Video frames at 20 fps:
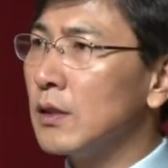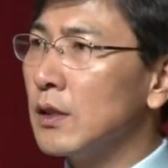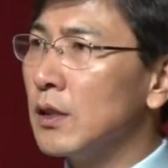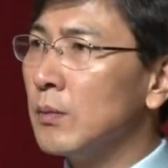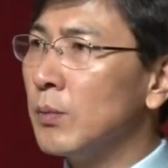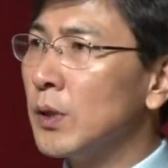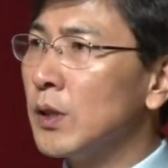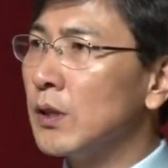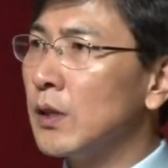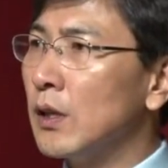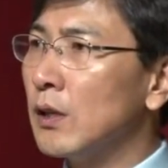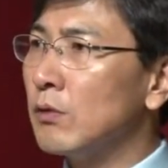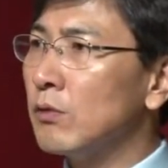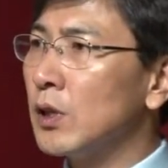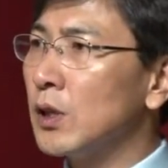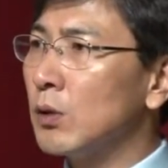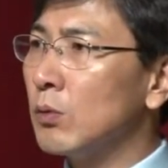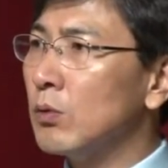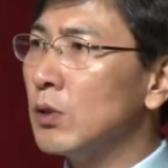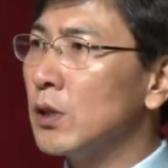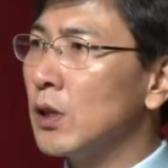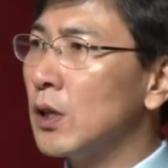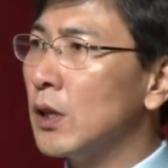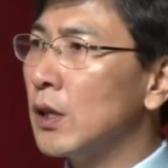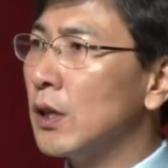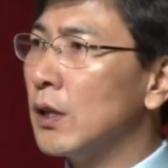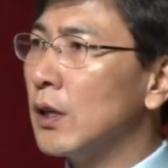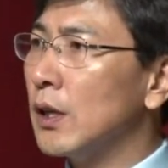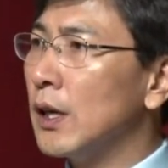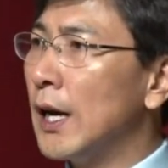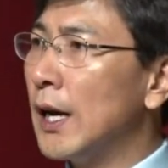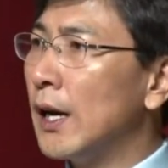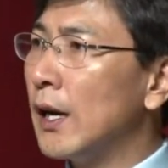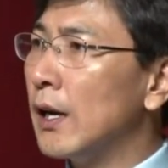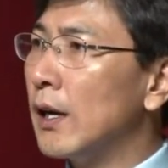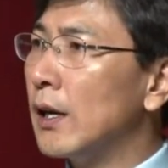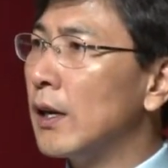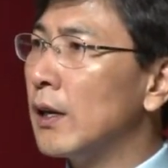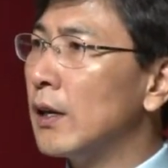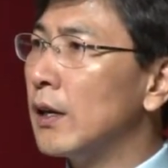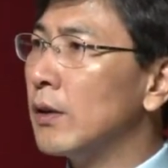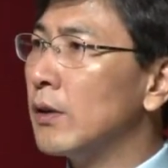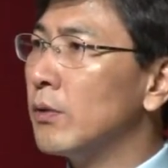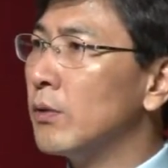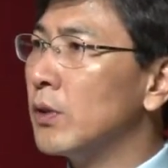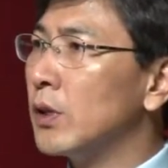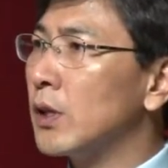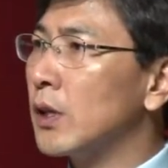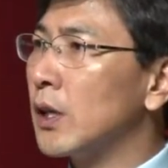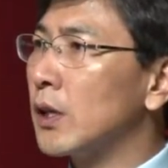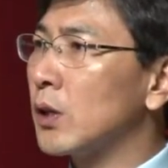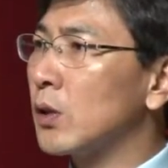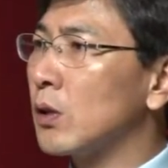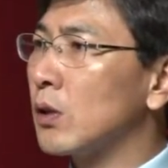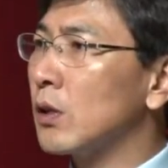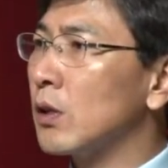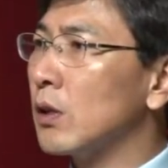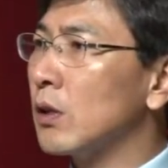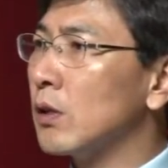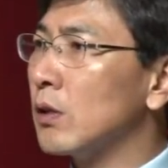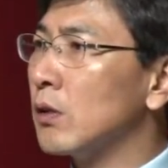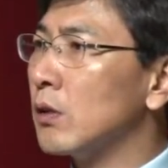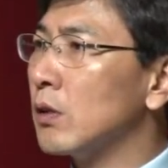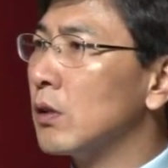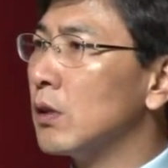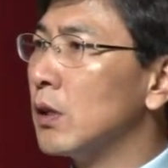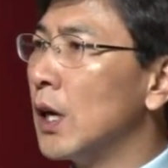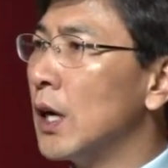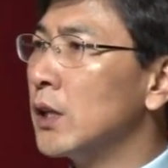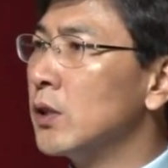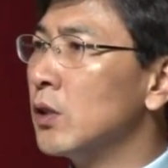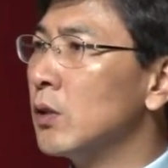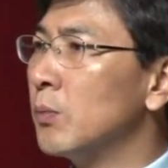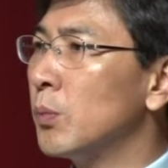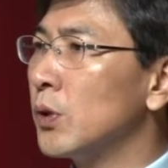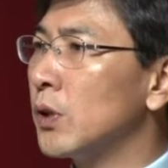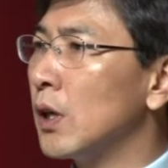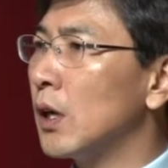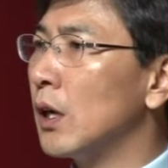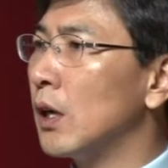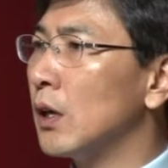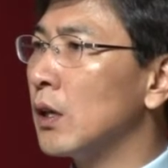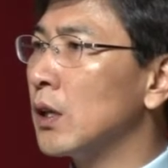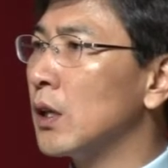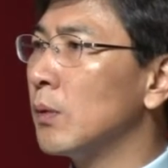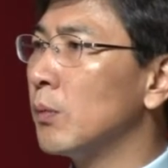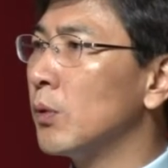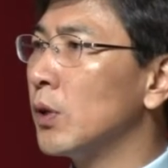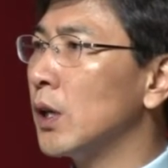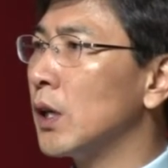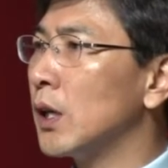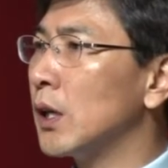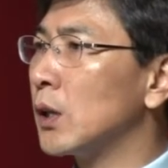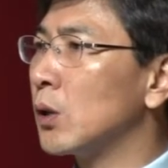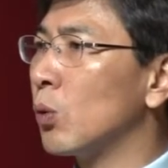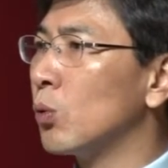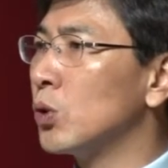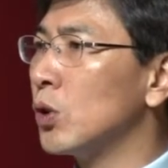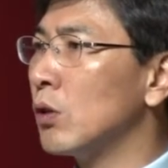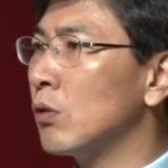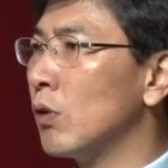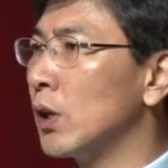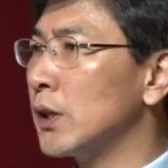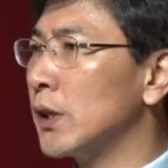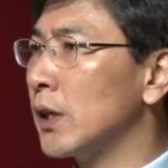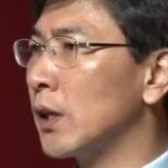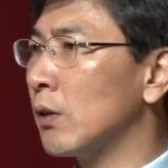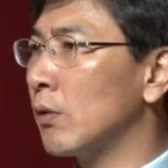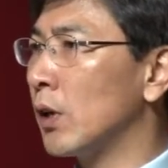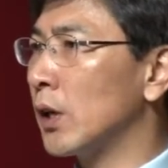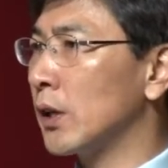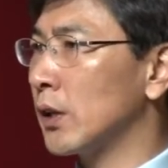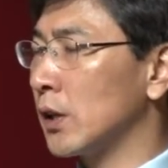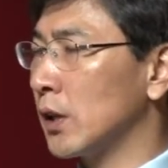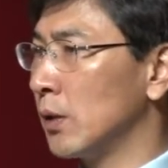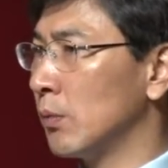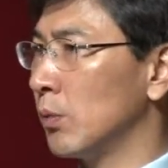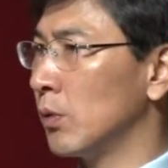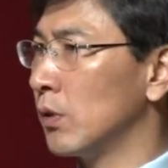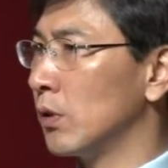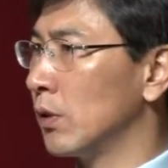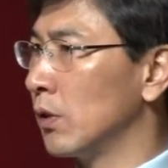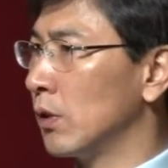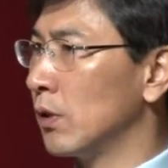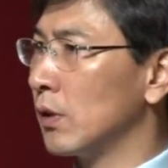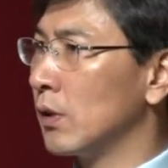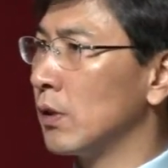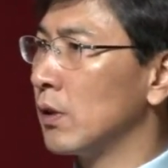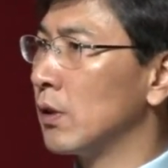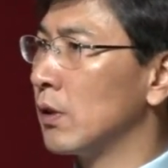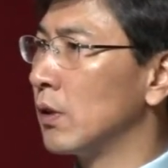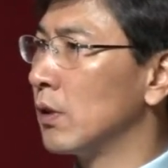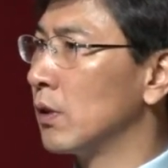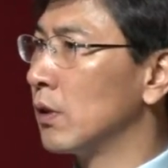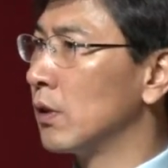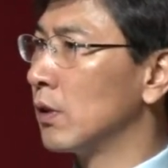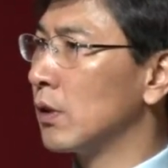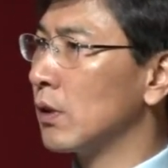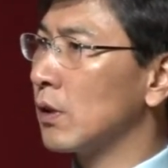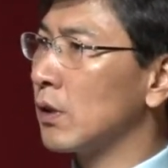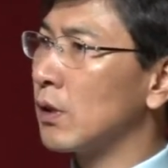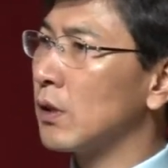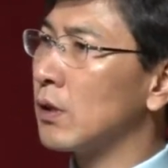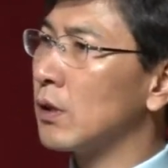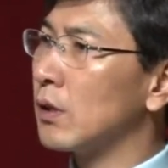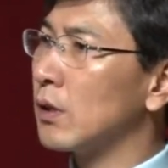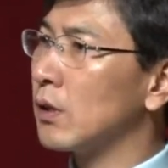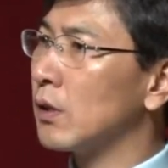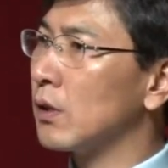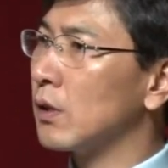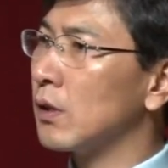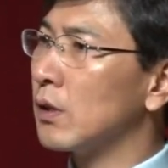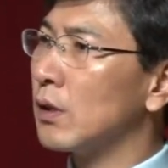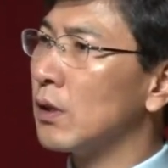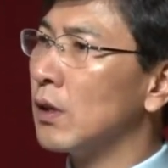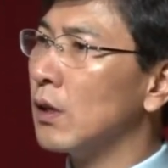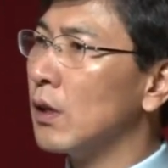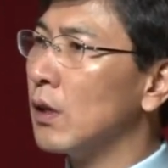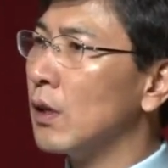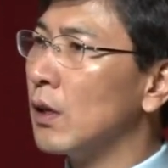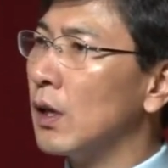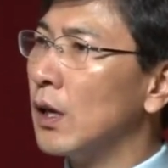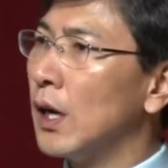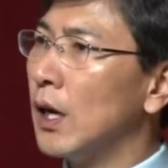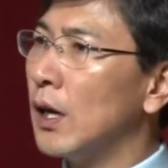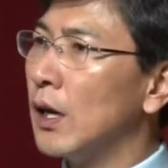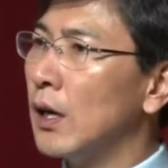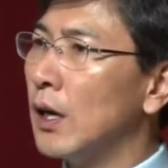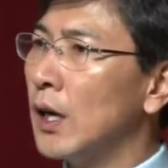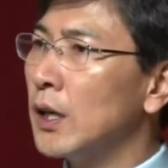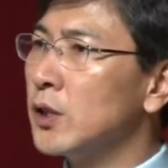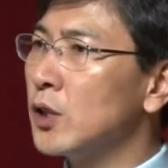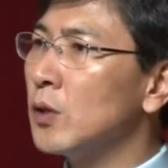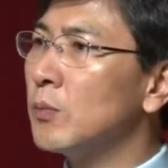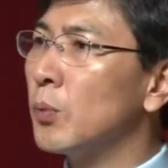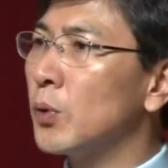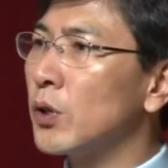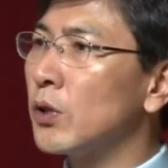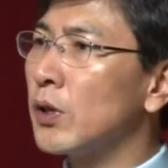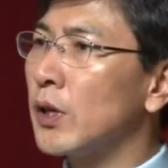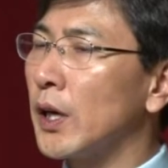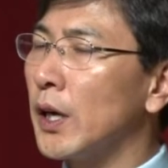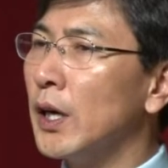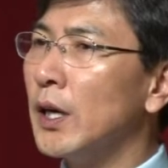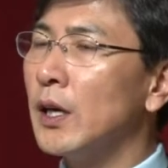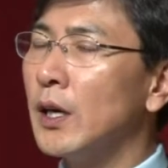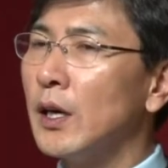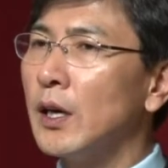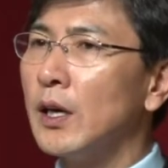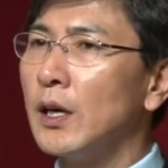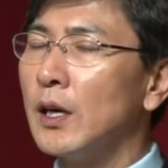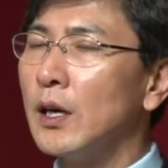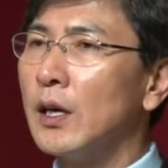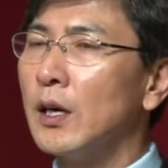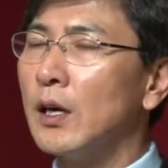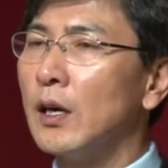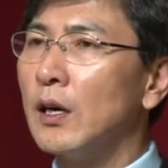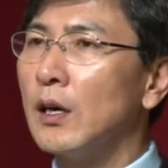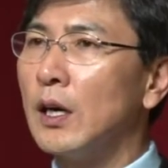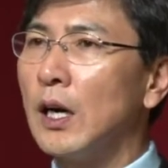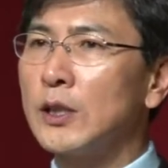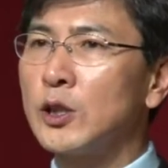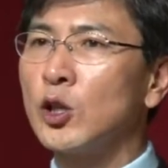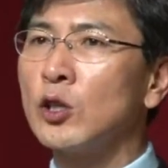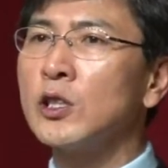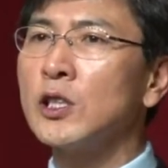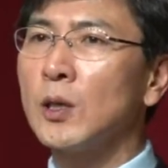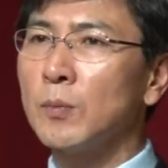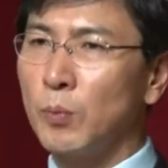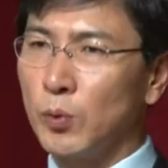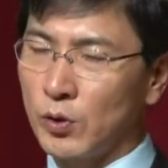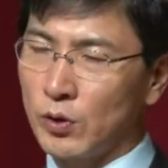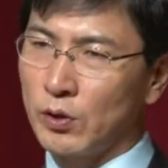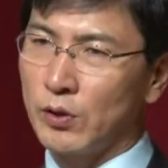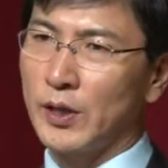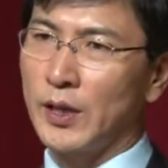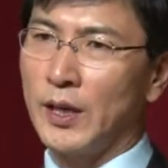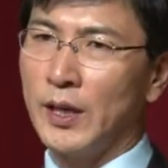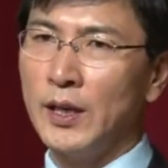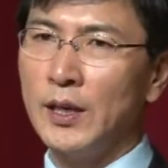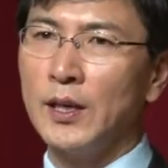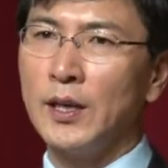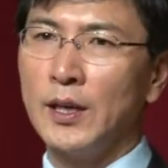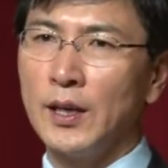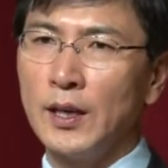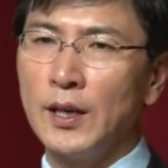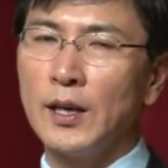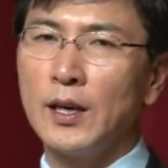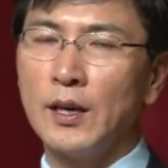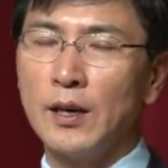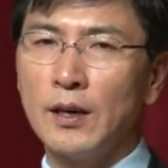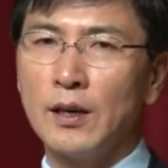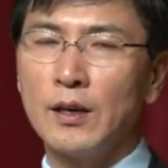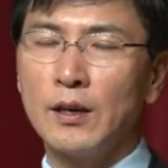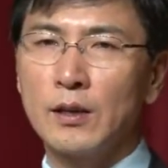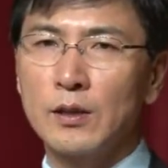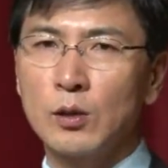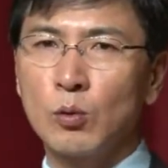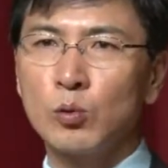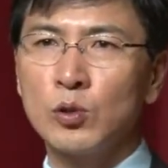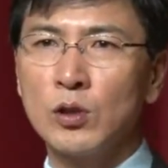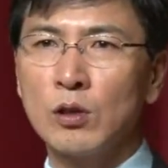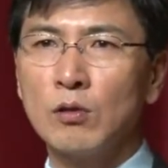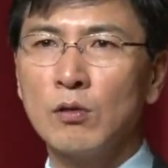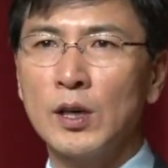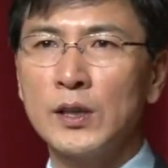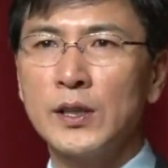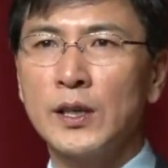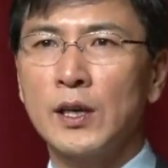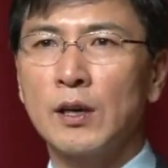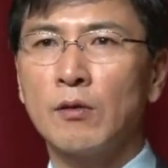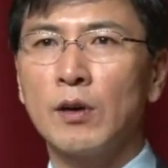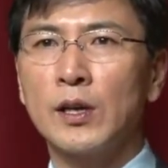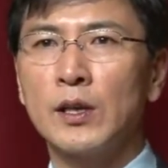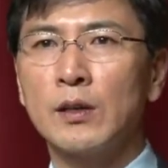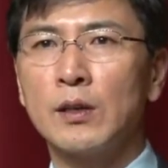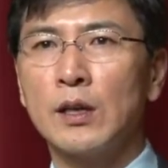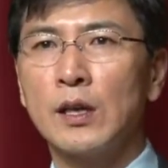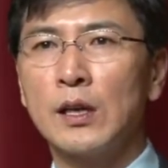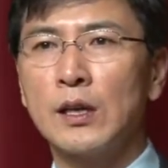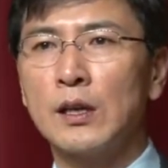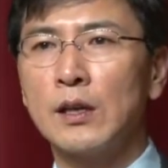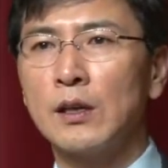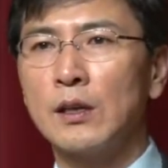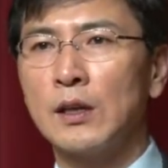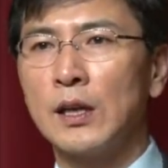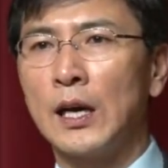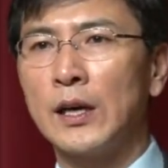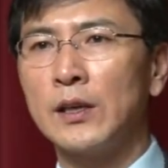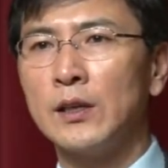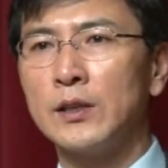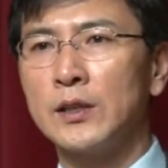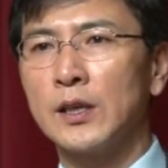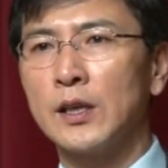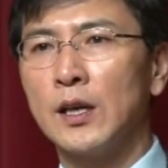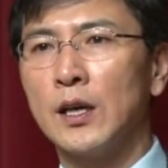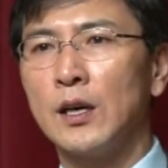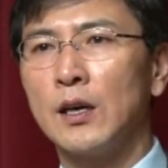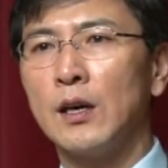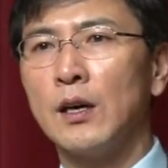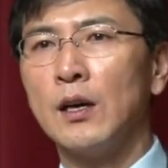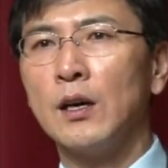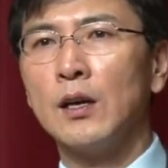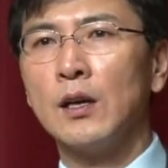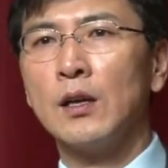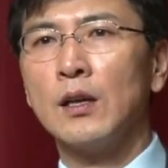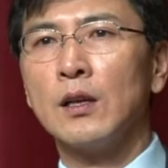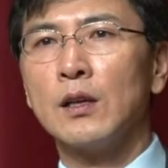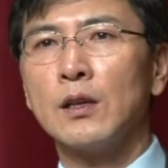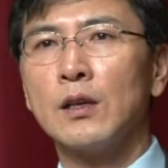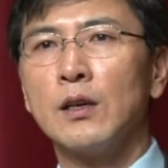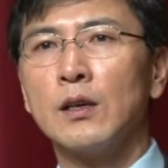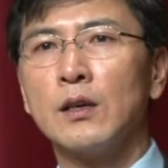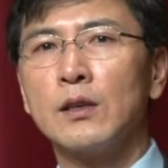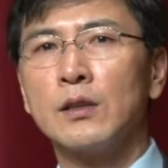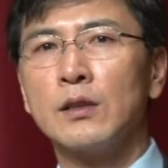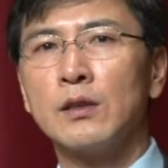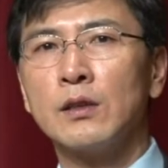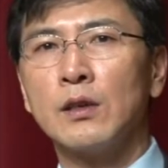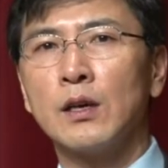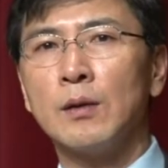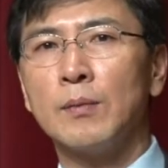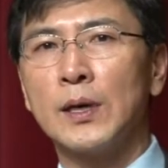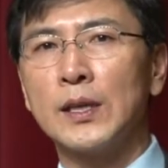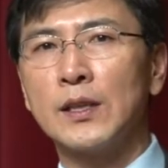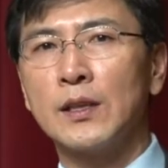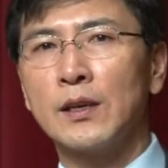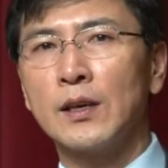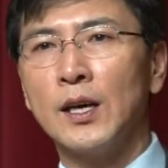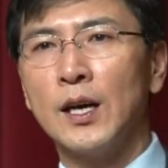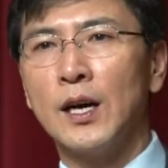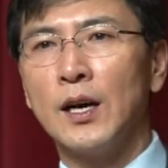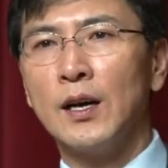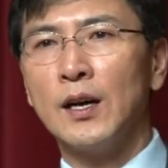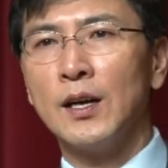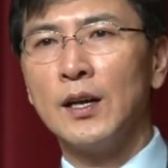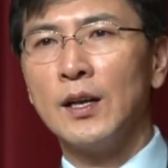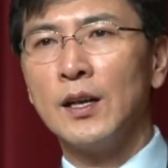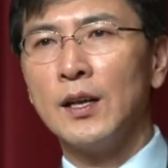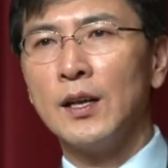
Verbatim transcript: 이번 달 중에 또 이제 우리가 어, 행정포탈 기본의 도전과제라고 하는 기본 어, 그 행정포털에 아, 정책포털에 아, 도전과제라고 하는 난을 제가 들어가 봤다가